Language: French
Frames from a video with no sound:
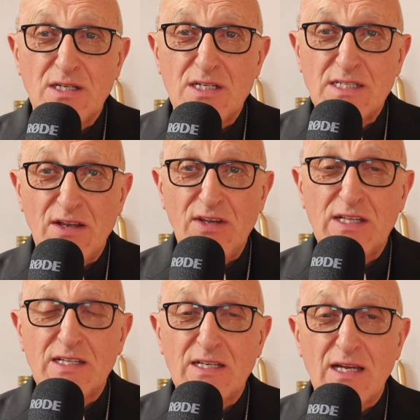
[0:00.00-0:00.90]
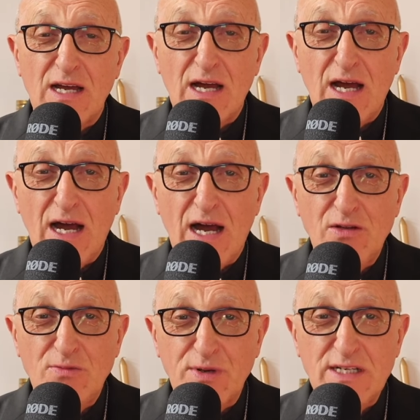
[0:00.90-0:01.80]
Je les invite à
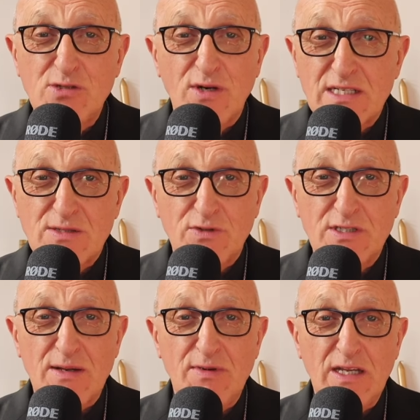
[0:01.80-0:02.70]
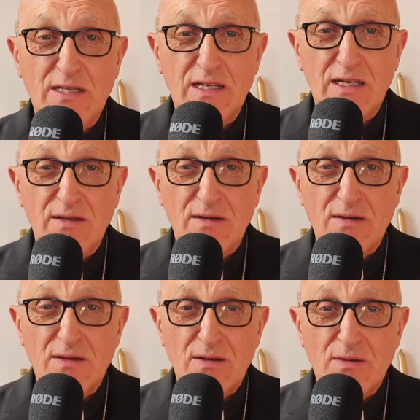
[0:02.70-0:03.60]
une prise de responsabilité
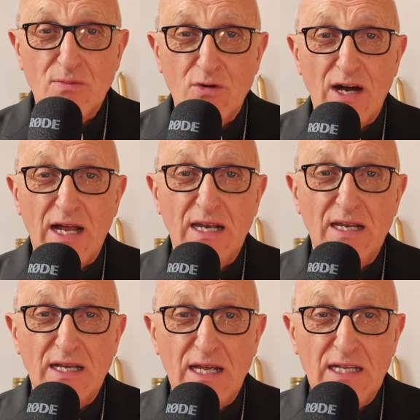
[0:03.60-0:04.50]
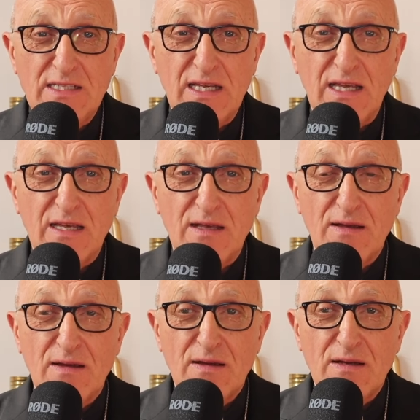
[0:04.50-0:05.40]
morale, éthique,
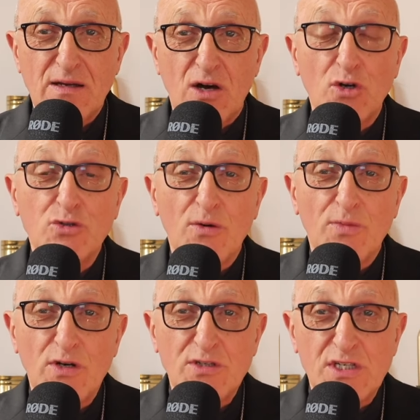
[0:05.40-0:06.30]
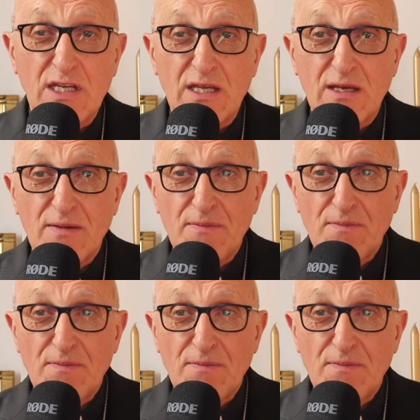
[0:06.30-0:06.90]
anthropologique.